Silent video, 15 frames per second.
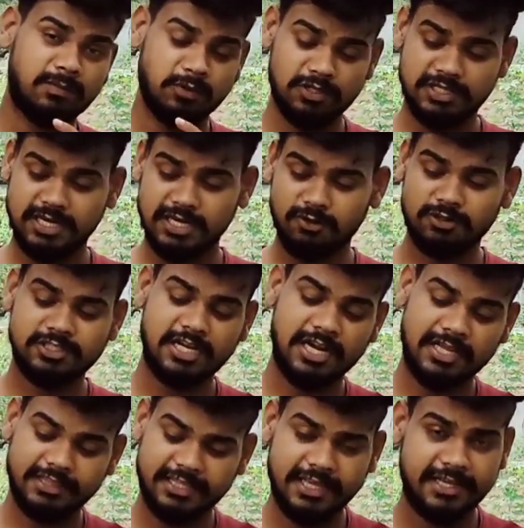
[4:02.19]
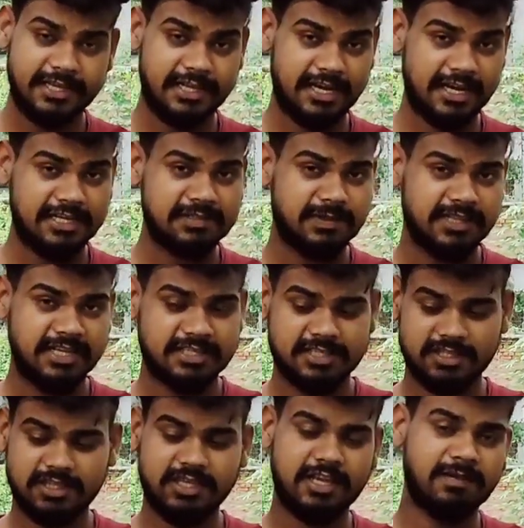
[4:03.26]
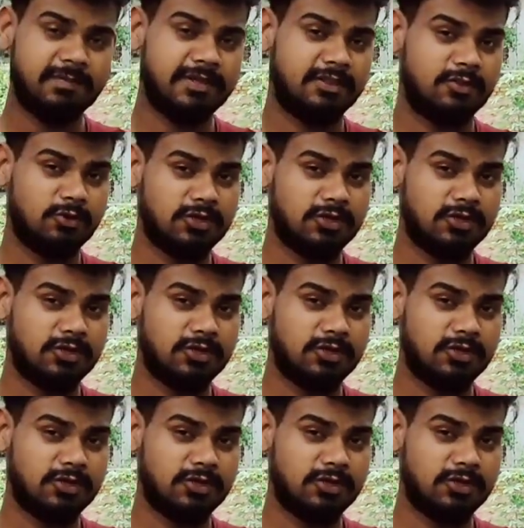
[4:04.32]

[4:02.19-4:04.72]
फुलझड़ी को जलाए थे गिलास में देख सकते हैं यहाँ पे